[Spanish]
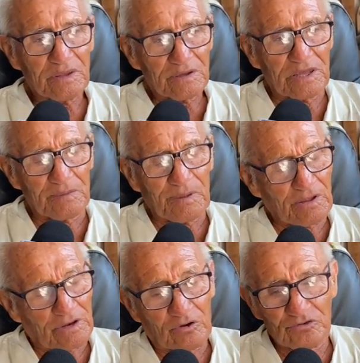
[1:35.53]
¿Qué pasa?
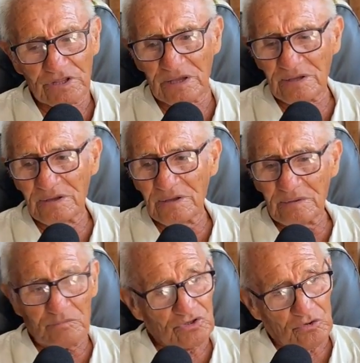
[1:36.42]
Le conté.
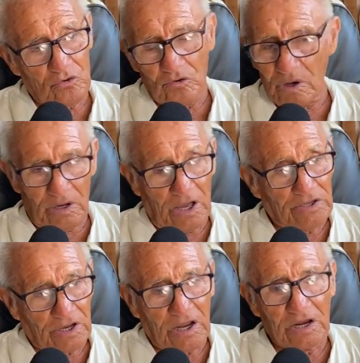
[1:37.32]
Me dice, no, hay
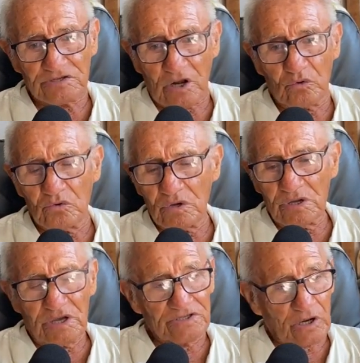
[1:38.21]
que dejar la salud.
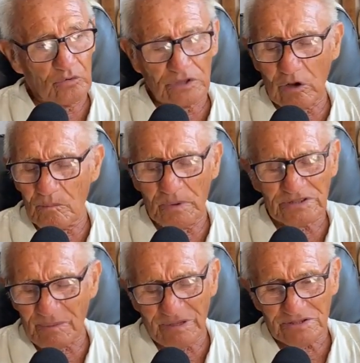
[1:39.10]
La salud está
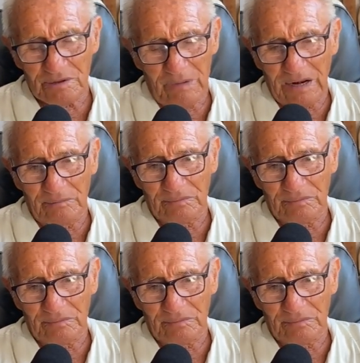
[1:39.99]
completamente mal,